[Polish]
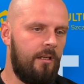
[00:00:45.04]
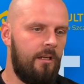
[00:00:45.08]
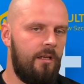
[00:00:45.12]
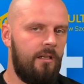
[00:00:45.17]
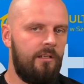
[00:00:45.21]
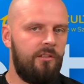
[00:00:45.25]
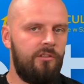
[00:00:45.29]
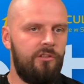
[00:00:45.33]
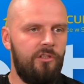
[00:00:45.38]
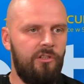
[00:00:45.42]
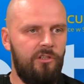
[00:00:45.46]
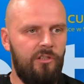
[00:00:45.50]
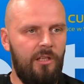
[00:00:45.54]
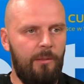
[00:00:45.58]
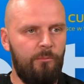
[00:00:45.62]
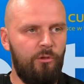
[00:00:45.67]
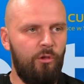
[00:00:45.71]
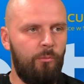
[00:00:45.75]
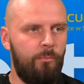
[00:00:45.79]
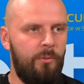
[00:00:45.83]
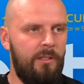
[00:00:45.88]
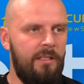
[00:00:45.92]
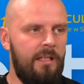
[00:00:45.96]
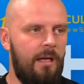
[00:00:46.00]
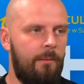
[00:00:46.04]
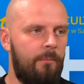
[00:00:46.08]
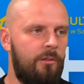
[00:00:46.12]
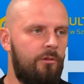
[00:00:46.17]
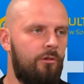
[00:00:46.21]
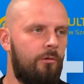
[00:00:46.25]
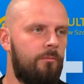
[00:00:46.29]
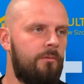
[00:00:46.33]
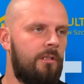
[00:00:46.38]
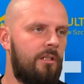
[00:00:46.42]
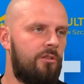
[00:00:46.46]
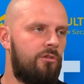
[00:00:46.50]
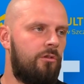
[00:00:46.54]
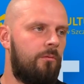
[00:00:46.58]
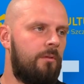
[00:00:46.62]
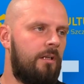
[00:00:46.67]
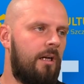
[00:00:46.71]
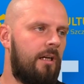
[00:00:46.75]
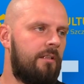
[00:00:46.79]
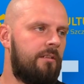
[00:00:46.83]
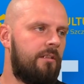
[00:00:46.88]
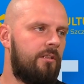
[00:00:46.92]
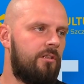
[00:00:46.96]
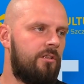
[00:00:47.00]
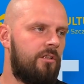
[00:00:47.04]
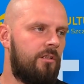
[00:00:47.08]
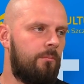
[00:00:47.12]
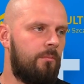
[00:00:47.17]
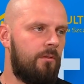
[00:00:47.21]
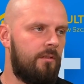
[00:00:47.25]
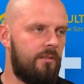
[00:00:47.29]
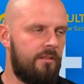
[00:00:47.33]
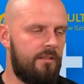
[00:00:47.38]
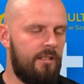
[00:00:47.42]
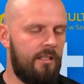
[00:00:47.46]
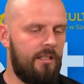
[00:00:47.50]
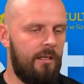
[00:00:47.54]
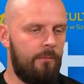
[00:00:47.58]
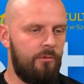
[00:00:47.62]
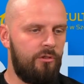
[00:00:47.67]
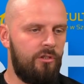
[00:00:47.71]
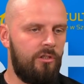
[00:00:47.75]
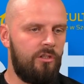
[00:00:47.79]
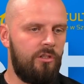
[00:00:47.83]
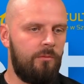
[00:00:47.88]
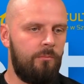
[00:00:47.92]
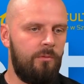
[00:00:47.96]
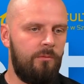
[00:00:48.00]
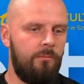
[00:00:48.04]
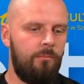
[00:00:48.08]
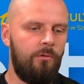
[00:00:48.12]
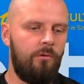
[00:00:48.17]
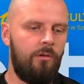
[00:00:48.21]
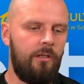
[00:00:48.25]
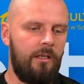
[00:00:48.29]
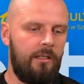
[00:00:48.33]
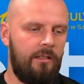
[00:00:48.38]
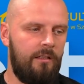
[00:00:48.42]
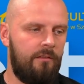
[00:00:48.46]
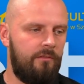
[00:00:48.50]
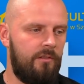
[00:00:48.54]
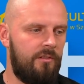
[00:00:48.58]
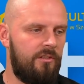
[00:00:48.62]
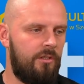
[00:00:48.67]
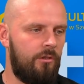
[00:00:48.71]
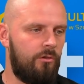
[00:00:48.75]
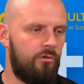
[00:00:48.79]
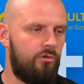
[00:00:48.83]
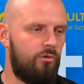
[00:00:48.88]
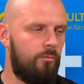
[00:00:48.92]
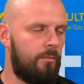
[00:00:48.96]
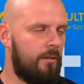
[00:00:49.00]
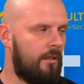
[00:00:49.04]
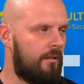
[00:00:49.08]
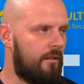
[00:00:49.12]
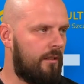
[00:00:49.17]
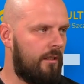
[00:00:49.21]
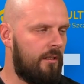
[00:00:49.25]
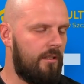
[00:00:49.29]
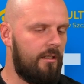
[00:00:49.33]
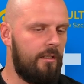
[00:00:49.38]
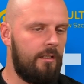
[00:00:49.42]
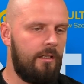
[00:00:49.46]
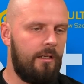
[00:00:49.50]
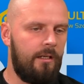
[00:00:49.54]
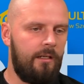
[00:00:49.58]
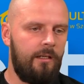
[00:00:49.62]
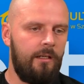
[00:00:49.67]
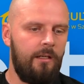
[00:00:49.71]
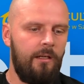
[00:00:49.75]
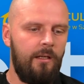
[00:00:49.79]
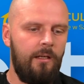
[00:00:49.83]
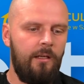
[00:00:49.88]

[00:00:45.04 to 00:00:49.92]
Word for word: Gdzieś tam dopinamy tą naszą kadrę, żeby staramy się, żeby było jak najwięcej osób na treningach.